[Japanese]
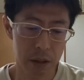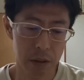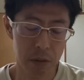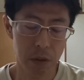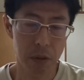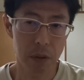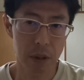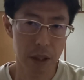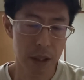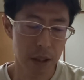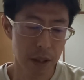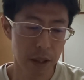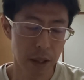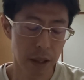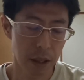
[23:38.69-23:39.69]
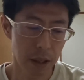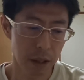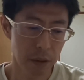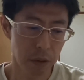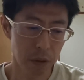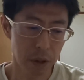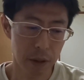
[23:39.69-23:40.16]
取って、
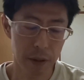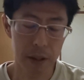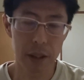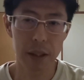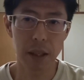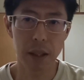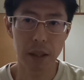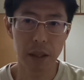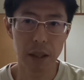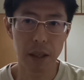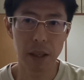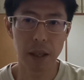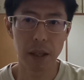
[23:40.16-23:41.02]
えー、ロッテは2点で、